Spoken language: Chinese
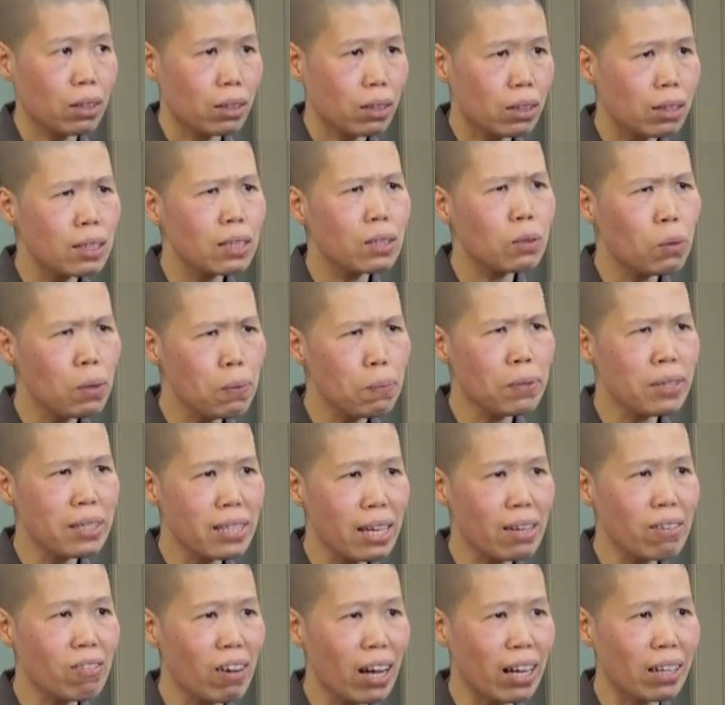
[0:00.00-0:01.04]
可是会不会
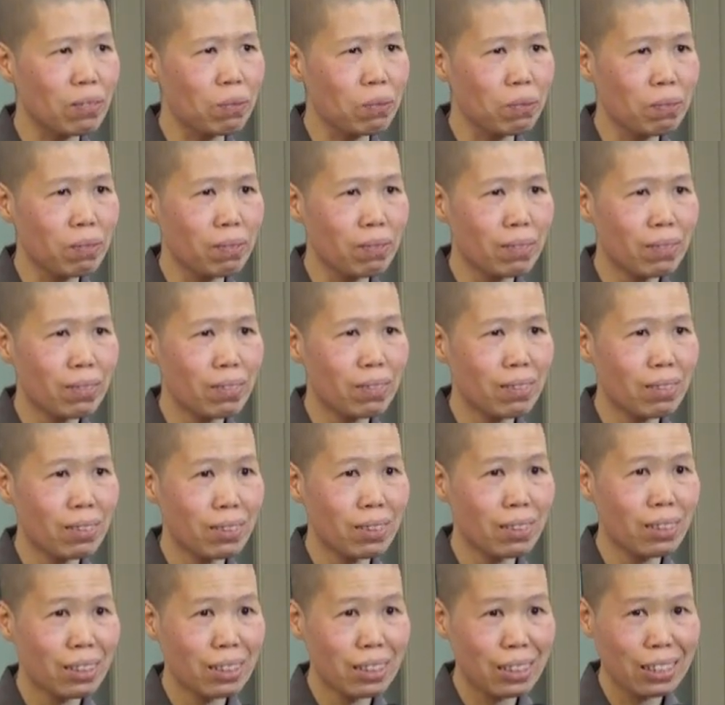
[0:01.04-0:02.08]
再犯？
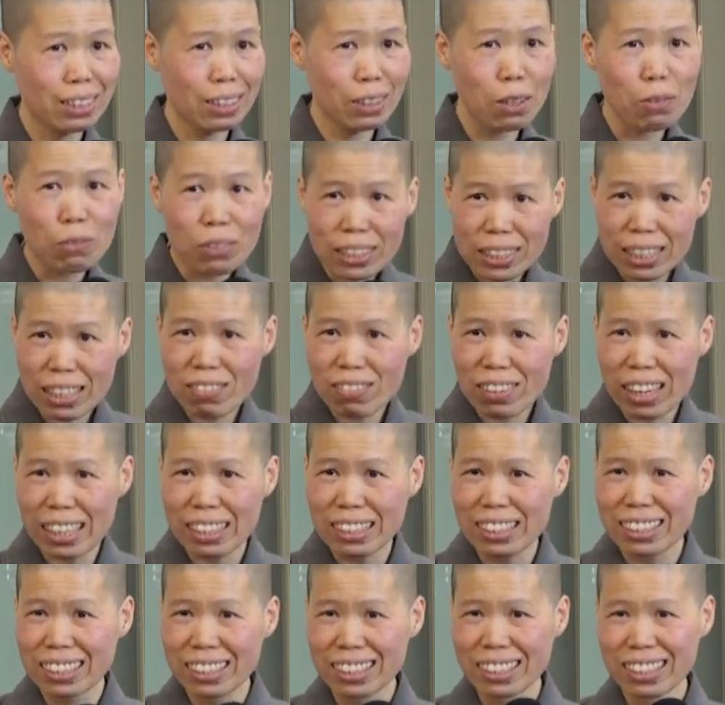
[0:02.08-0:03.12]
会不会再
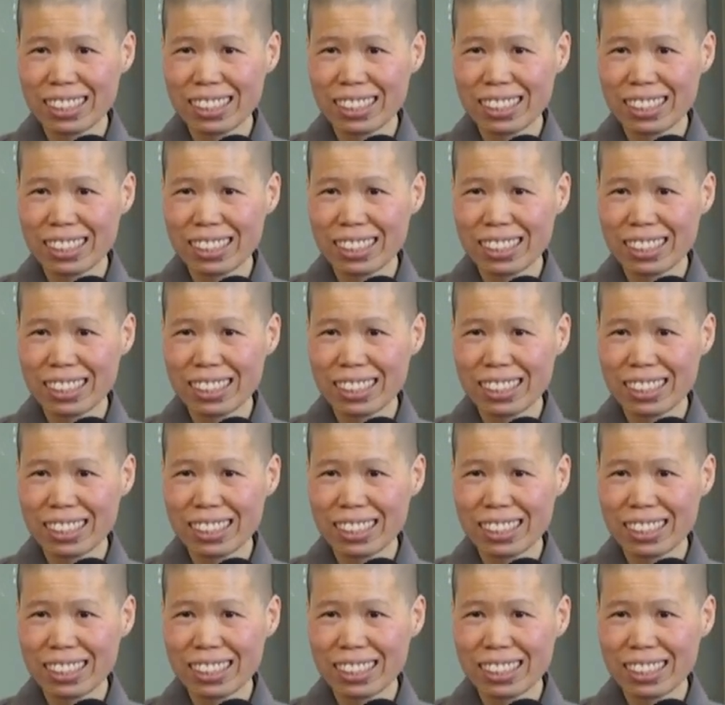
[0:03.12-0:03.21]
犯？